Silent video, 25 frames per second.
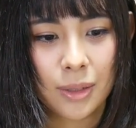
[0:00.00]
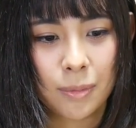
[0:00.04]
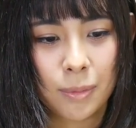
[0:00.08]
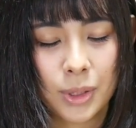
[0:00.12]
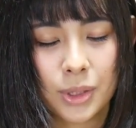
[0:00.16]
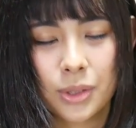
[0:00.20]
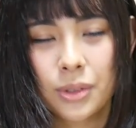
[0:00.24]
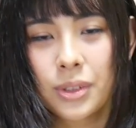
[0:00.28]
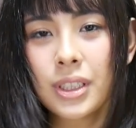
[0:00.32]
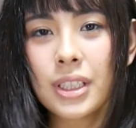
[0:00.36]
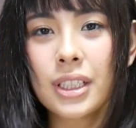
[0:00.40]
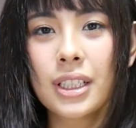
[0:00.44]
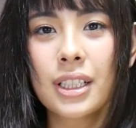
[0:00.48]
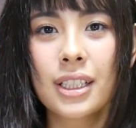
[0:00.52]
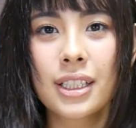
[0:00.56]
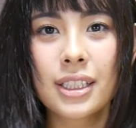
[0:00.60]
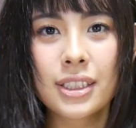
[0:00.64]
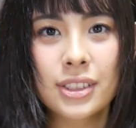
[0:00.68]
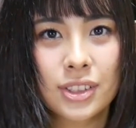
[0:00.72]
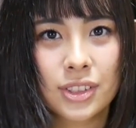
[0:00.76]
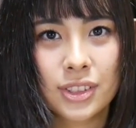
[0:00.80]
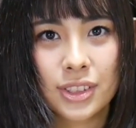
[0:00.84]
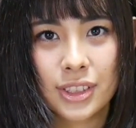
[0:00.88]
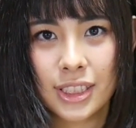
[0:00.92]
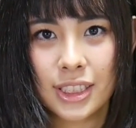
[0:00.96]
まあ、とりあ
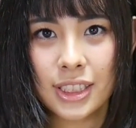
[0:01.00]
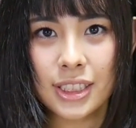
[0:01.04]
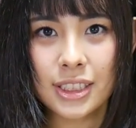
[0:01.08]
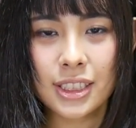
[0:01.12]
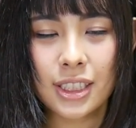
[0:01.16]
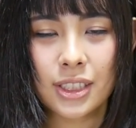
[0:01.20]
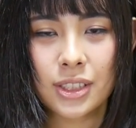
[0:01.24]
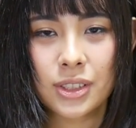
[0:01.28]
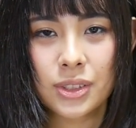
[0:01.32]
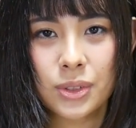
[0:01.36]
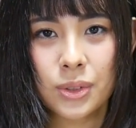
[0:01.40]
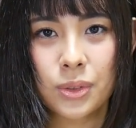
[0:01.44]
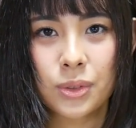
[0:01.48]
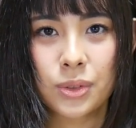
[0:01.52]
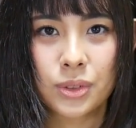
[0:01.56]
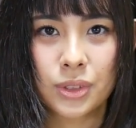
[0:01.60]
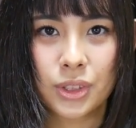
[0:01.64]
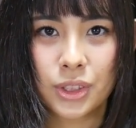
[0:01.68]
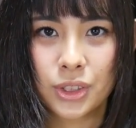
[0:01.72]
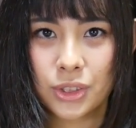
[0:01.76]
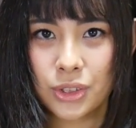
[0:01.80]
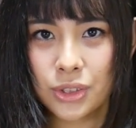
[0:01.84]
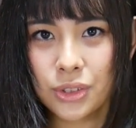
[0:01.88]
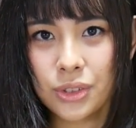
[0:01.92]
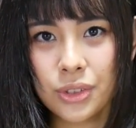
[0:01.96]
えず T シャツを
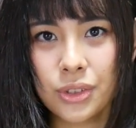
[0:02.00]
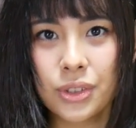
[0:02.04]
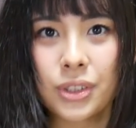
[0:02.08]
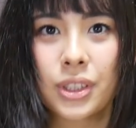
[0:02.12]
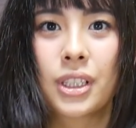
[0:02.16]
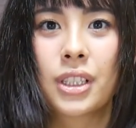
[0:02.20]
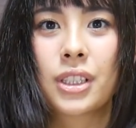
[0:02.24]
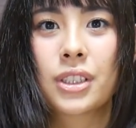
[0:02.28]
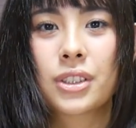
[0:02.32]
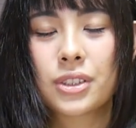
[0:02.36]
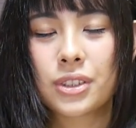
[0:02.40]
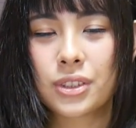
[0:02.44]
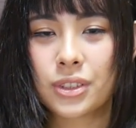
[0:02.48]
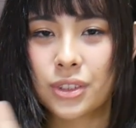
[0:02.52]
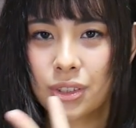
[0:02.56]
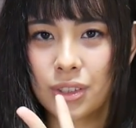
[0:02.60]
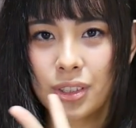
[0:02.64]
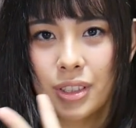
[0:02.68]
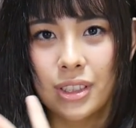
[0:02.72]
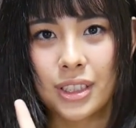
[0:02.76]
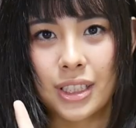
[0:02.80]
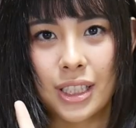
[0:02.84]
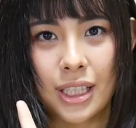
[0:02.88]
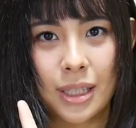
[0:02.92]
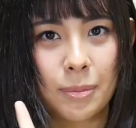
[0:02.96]
2種類作っ
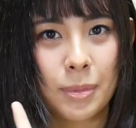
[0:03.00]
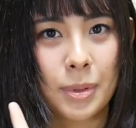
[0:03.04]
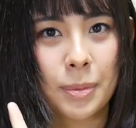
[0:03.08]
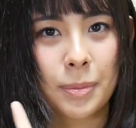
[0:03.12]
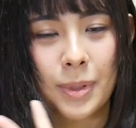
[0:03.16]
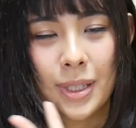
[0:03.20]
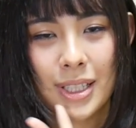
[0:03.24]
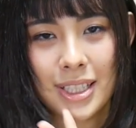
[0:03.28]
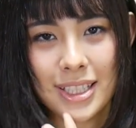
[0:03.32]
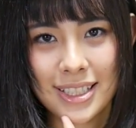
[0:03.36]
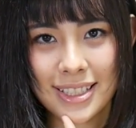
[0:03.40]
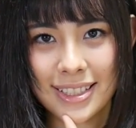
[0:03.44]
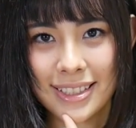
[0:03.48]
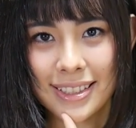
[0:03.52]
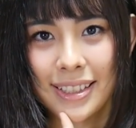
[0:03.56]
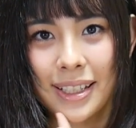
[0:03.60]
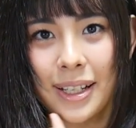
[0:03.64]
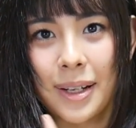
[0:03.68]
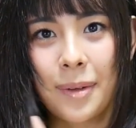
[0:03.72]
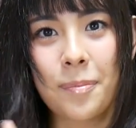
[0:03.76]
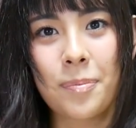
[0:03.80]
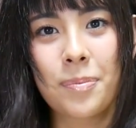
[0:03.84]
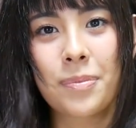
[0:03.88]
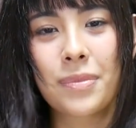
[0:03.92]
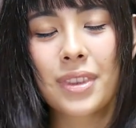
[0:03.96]
てみまし
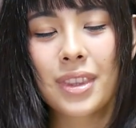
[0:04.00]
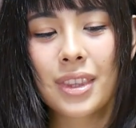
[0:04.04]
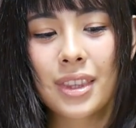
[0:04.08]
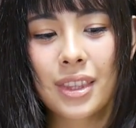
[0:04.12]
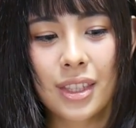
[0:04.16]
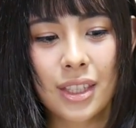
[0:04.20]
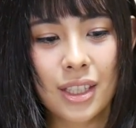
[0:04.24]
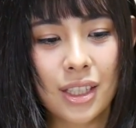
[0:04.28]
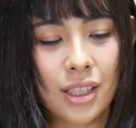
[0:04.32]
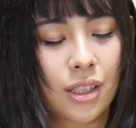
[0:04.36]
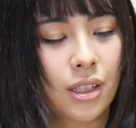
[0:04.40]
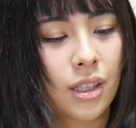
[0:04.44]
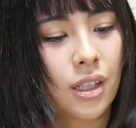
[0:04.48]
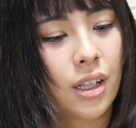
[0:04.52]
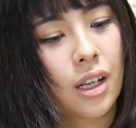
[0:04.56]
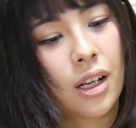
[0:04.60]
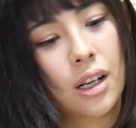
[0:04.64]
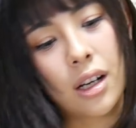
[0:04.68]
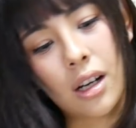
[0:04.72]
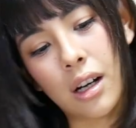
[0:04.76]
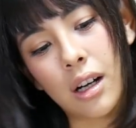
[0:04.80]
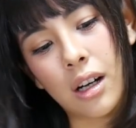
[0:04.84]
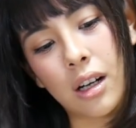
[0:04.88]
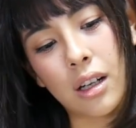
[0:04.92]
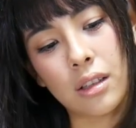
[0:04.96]
たで
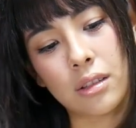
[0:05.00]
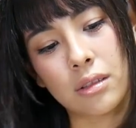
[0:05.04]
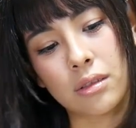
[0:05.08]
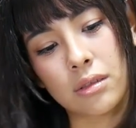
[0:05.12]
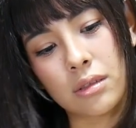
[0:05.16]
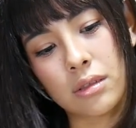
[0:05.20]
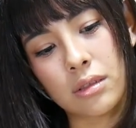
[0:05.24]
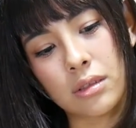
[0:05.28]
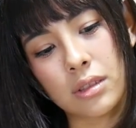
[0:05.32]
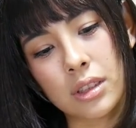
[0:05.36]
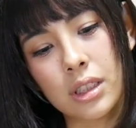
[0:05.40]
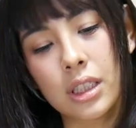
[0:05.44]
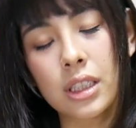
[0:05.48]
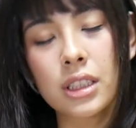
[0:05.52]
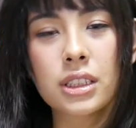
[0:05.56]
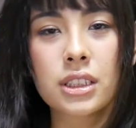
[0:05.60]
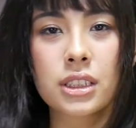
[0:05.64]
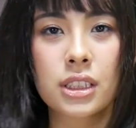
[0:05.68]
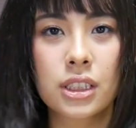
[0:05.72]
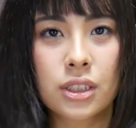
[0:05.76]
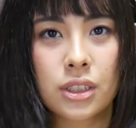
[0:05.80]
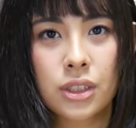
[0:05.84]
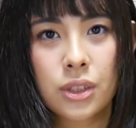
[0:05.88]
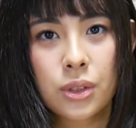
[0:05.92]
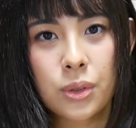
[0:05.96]
あの
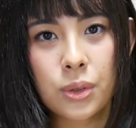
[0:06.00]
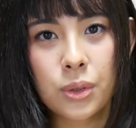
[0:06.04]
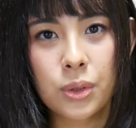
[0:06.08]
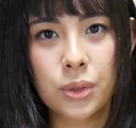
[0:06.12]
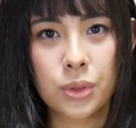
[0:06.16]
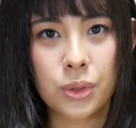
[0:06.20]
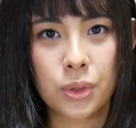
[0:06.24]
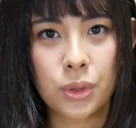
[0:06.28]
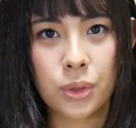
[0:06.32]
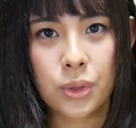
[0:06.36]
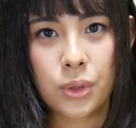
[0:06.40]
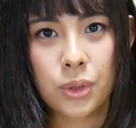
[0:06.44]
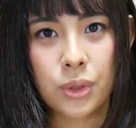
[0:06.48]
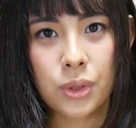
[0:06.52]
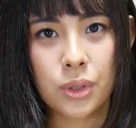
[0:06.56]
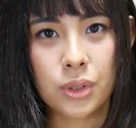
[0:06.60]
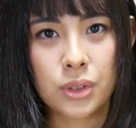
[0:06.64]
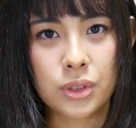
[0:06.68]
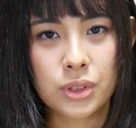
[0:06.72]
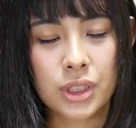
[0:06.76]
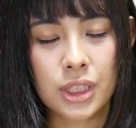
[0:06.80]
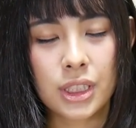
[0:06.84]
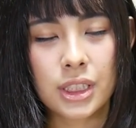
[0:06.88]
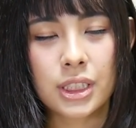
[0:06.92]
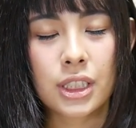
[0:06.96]
私用の
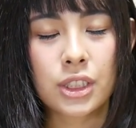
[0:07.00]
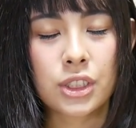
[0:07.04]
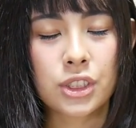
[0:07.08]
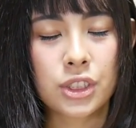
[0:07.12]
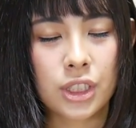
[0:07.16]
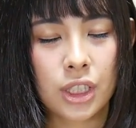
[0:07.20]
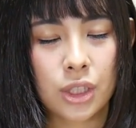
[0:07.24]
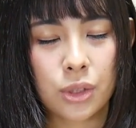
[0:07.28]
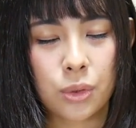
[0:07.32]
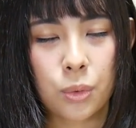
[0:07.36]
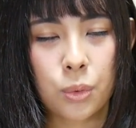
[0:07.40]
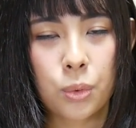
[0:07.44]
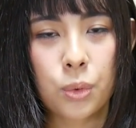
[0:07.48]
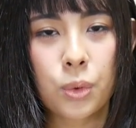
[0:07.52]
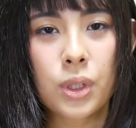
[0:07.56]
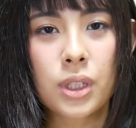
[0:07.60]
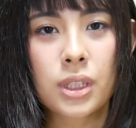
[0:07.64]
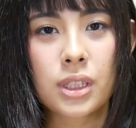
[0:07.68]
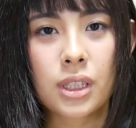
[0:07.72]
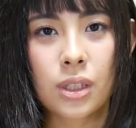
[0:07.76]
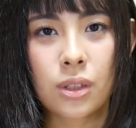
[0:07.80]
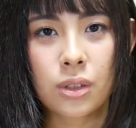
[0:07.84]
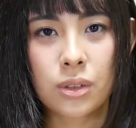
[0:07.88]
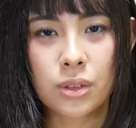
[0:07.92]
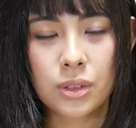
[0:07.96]
T シャツが届
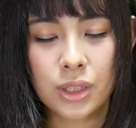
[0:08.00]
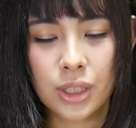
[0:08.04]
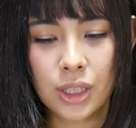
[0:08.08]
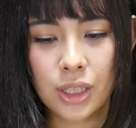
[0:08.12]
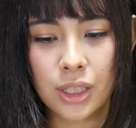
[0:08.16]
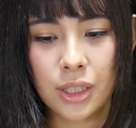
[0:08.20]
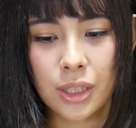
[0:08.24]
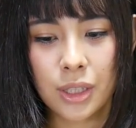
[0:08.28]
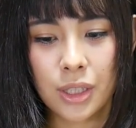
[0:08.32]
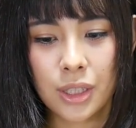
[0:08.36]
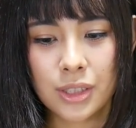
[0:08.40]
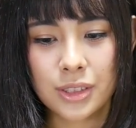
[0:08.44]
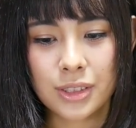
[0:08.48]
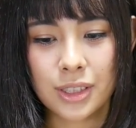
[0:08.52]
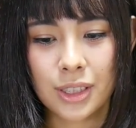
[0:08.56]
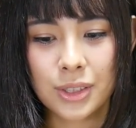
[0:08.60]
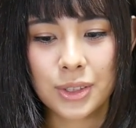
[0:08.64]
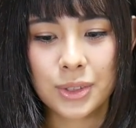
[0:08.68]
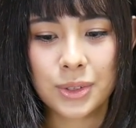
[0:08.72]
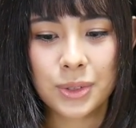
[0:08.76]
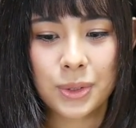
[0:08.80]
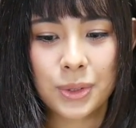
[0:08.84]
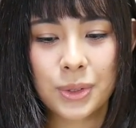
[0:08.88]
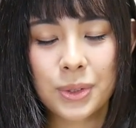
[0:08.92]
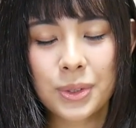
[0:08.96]
いたので早
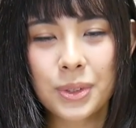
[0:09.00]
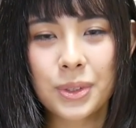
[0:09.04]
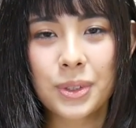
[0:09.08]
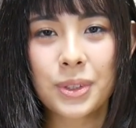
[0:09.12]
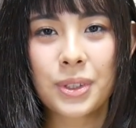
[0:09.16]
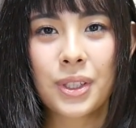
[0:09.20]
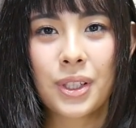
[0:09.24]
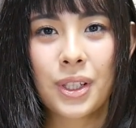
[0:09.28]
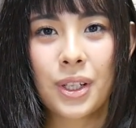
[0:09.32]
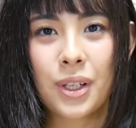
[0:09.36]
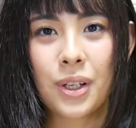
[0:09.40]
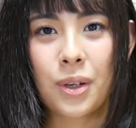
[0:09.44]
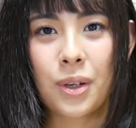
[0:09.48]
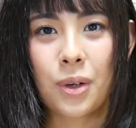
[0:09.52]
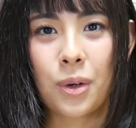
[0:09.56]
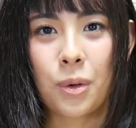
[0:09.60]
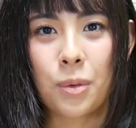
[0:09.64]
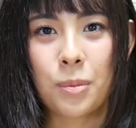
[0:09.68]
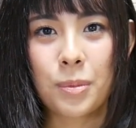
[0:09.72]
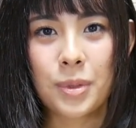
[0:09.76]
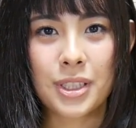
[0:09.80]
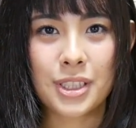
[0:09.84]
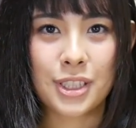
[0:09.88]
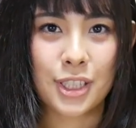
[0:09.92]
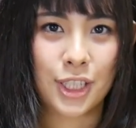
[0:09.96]
速
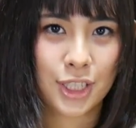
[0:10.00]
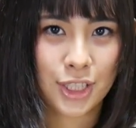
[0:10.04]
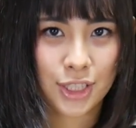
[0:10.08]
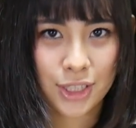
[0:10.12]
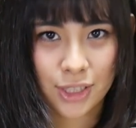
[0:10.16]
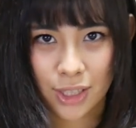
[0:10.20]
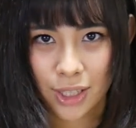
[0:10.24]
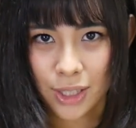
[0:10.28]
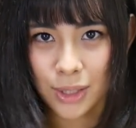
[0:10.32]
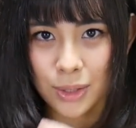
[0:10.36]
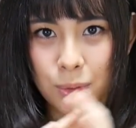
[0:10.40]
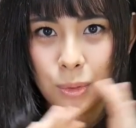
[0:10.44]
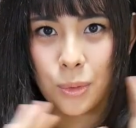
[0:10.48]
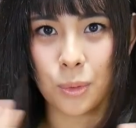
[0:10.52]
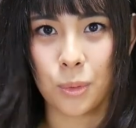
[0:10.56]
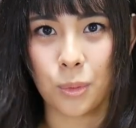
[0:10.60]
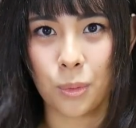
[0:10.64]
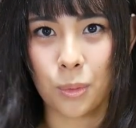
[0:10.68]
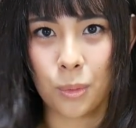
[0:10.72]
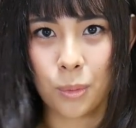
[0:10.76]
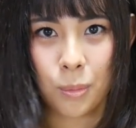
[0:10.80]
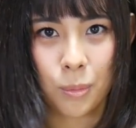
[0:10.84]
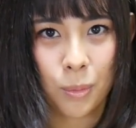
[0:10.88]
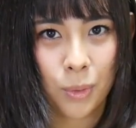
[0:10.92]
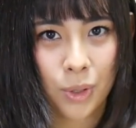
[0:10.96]
お見せしたいと
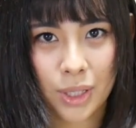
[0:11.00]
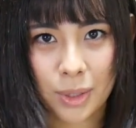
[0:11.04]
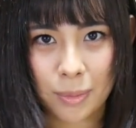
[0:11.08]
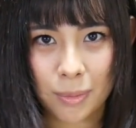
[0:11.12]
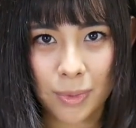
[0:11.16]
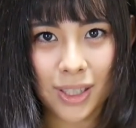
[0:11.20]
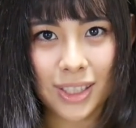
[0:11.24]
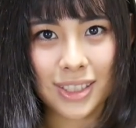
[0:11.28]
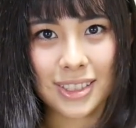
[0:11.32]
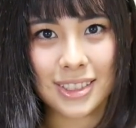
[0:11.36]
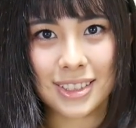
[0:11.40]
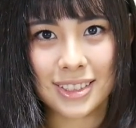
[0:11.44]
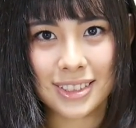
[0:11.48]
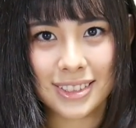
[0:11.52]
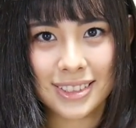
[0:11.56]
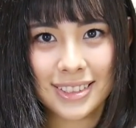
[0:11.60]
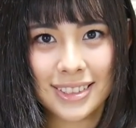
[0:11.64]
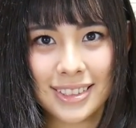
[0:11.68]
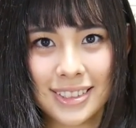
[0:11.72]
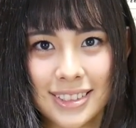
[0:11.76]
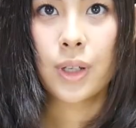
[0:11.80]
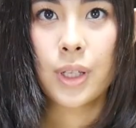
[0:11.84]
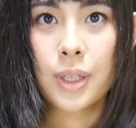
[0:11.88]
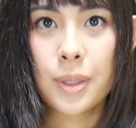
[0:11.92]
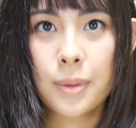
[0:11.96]
思います
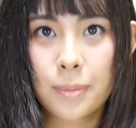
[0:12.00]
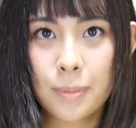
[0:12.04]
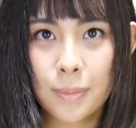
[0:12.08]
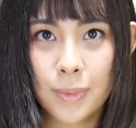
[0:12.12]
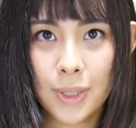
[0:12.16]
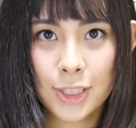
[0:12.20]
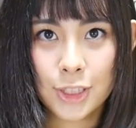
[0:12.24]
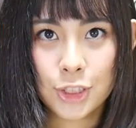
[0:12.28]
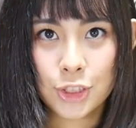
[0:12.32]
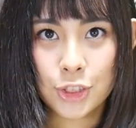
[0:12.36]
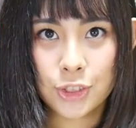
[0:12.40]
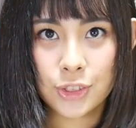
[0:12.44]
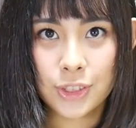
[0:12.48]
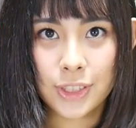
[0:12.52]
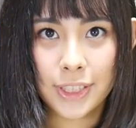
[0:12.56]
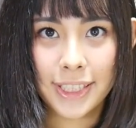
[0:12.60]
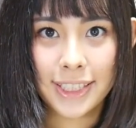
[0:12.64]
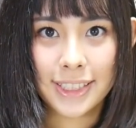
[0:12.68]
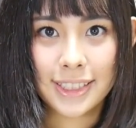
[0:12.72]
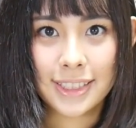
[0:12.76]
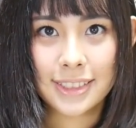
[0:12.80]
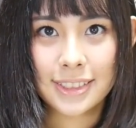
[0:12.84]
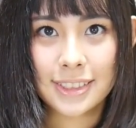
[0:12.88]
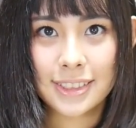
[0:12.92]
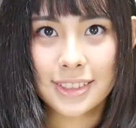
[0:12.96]
はいまず
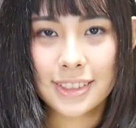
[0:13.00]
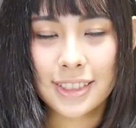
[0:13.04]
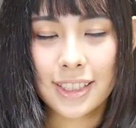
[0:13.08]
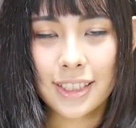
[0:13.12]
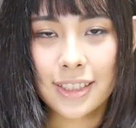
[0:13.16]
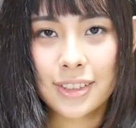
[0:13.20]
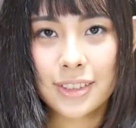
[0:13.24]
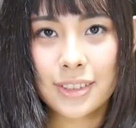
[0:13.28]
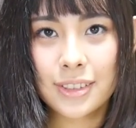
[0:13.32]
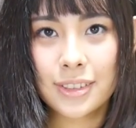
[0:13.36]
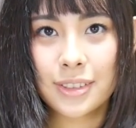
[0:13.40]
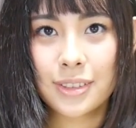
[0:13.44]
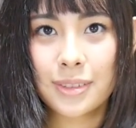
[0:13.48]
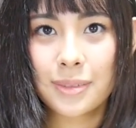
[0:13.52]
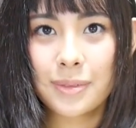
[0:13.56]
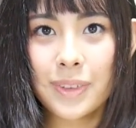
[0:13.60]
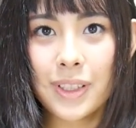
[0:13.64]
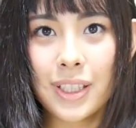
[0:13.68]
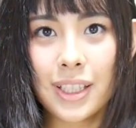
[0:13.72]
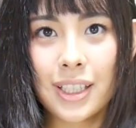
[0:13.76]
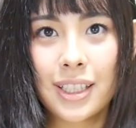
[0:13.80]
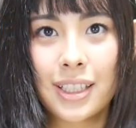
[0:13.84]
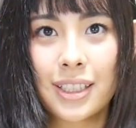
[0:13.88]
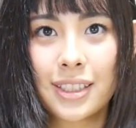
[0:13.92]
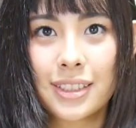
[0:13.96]
1着
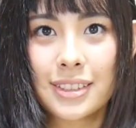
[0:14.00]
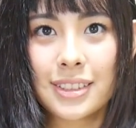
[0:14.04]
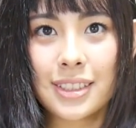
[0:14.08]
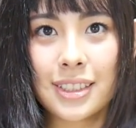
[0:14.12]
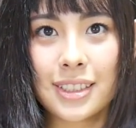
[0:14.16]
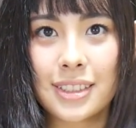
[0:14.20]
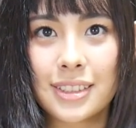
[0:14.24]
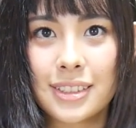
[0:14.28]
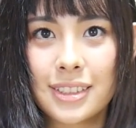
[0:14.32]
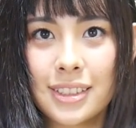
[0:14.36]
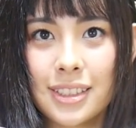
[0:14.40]
目じゃ